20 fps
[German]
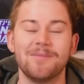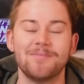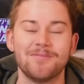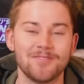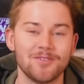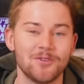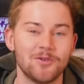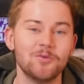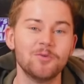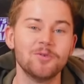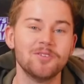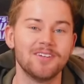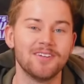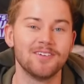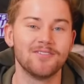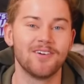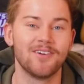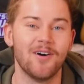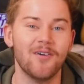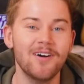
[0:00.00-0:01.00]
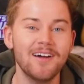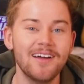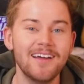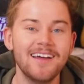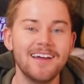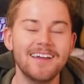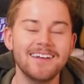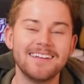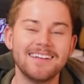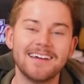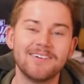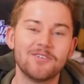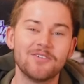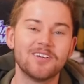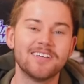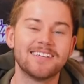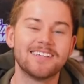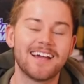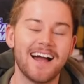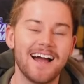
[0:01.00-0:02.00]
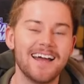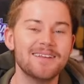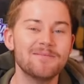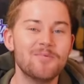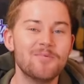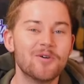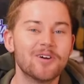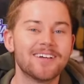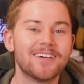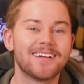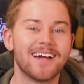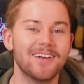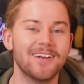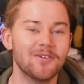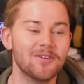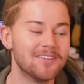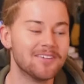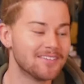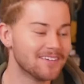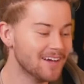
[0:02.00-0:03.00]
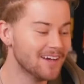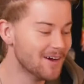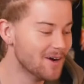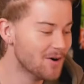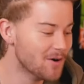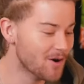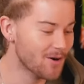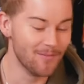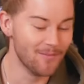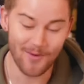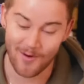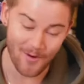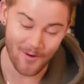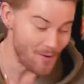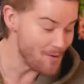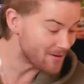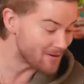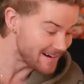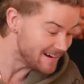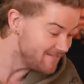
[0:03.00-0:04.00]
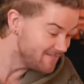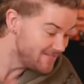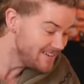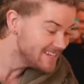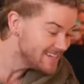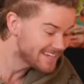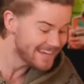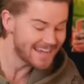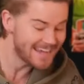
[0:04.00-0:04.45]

selbst ein Kuchen TV, der wirklich keine Möglichkeit nutzt, um irgendwie